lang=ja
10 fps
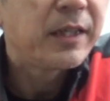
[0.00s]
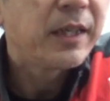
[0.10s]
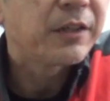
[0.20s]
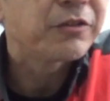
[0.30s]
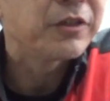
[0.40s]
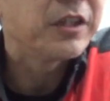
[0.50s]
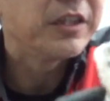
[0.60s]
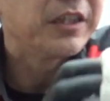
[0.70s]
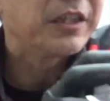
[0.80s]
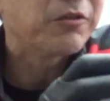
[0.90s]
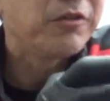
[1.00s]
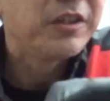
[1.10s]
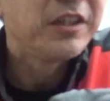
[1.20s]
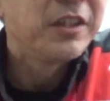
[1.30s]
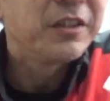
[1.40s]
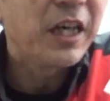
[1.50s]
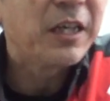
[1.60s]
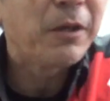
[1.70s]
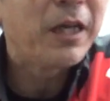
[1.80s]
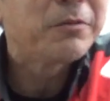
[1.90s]
早くやらないと早
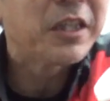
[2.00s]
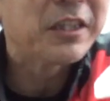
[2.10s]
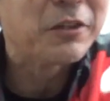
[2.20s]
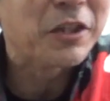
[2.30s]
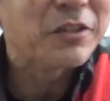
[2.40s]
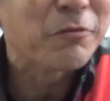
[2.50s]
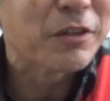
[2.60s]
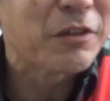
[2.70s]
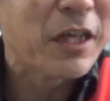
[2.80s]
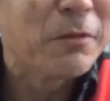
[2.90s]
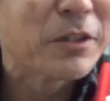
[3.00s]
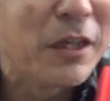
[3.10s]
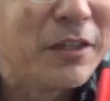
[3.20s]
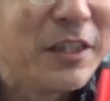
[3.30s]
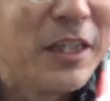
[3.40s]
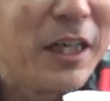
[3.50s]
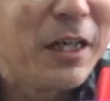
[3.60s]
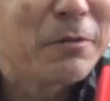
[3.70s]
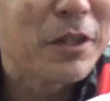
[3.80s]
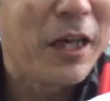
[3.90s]
やぶさやらないといけない私はやぶさ
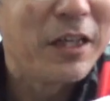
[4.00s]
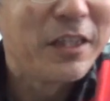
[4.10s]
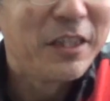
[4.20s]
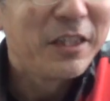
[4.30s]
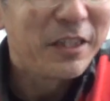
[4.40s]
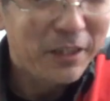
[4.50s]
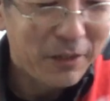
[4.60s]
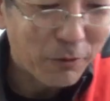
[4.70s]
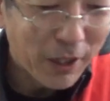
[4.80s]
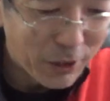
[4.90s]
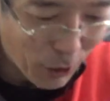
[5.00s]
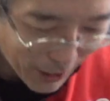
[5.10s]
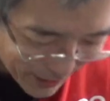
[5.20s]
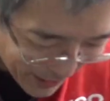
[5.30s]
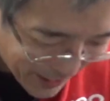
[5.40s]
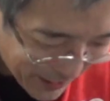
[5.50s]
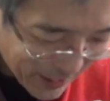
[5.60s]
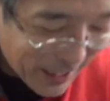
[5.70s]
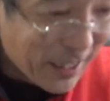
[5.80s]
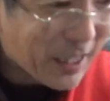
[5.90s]
はぶさの外装は
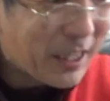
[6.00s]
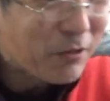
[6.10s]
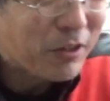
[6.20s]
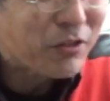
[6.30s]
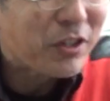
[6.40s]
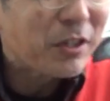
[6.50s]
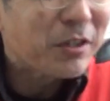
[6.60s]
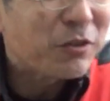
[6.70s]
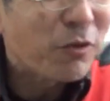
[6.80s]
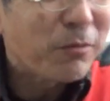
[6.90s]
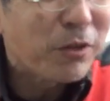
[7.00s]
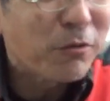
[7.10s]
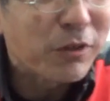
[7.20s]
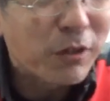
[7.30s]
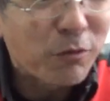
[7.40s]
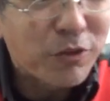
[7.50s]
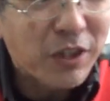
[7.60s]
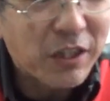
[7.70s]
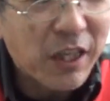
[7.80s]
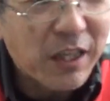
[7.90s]
外出外してドライブレコーダー取り
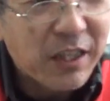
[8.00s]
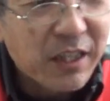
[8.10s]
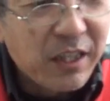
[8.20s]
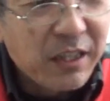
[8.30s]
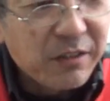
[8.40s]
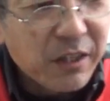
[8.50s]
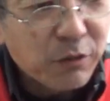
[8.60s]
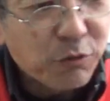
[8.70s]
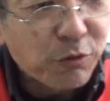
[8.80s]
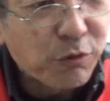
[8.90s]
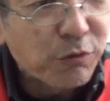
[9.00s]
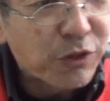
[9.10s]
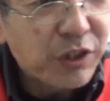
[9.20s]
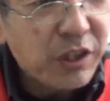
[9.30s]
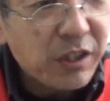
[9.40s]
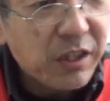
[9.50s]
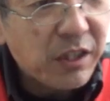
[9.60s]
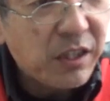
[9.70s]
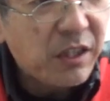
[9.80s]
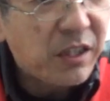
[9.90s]
付けてであとそれと同時に、
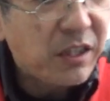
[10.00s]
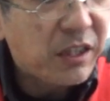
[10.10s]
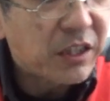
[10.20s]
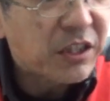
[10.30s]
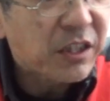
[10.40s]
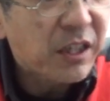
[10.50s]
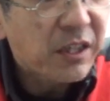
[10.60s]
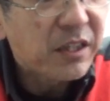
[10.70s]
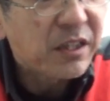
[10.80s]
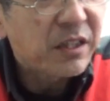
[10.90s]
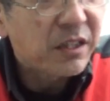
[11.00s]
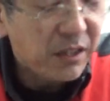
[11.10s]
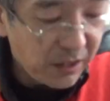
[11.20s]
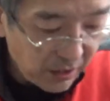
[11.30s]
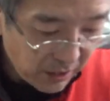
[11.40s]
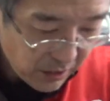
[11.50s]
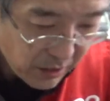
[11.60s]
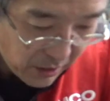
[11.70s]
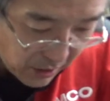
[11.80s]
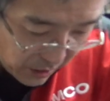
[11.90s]
えー、何でしたっけ、
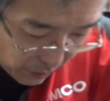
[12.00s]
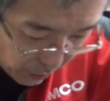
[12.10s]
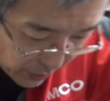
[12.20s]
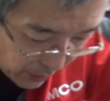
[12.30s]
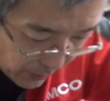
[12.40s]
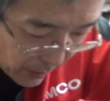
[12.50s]
えー、いろんなね